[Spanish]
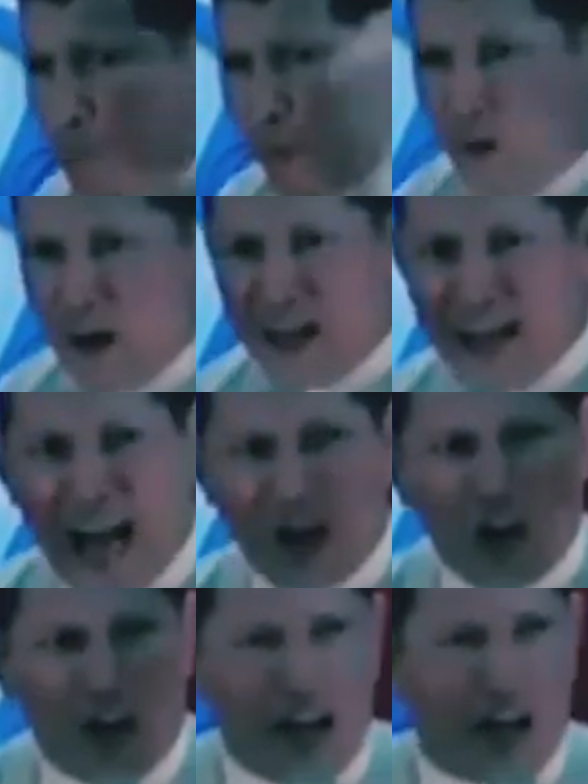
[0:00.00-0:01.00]
y los
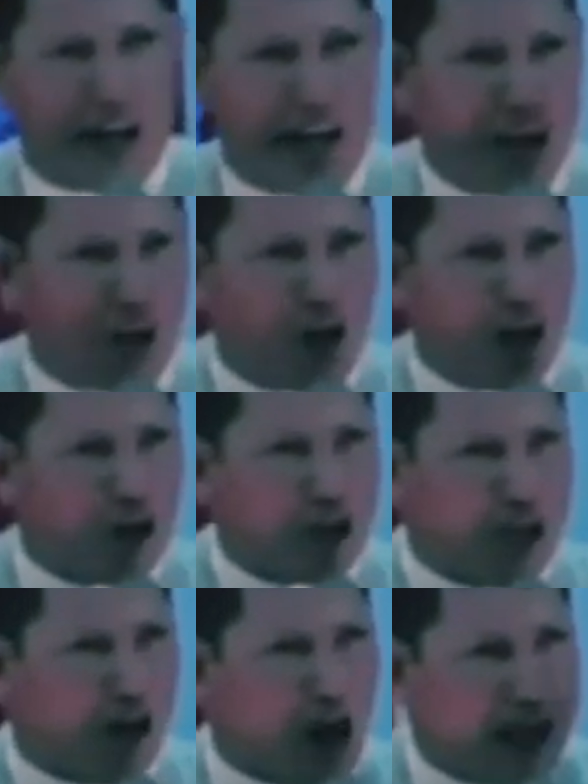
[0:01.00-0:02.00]
publicanos en el reino de
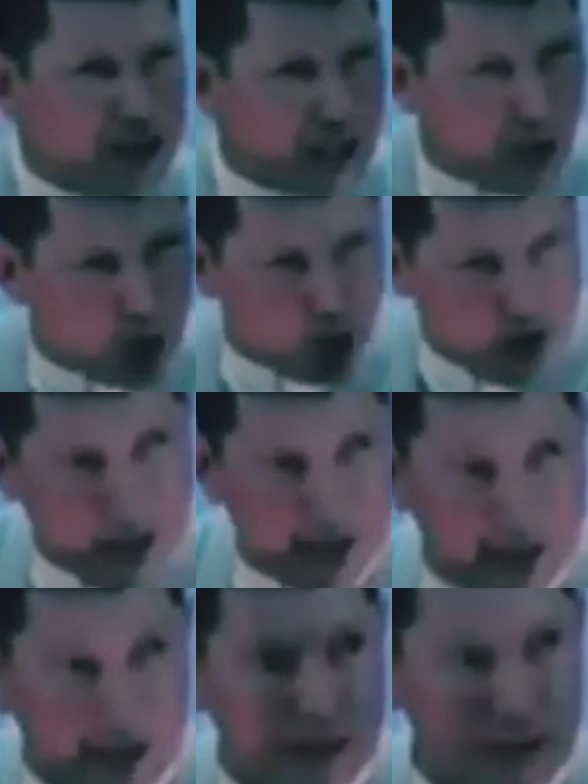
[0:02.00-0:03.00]
los cielos antes que
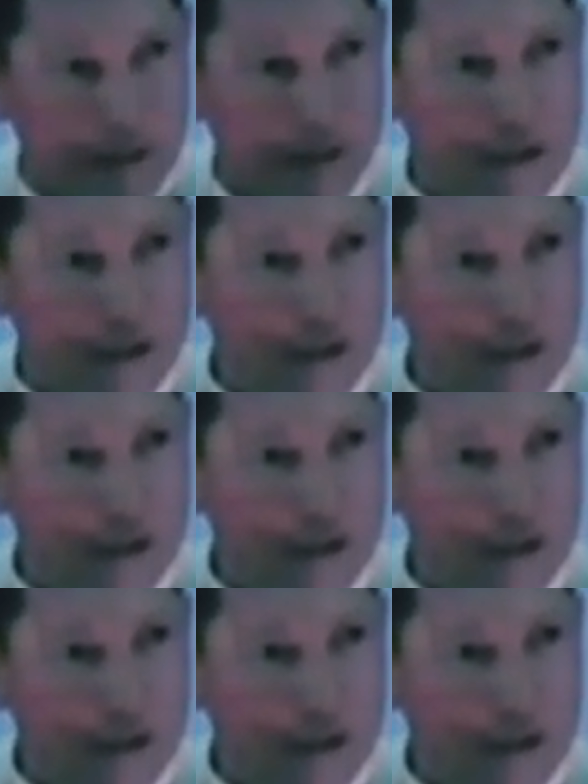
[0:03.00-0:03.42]
ustedes.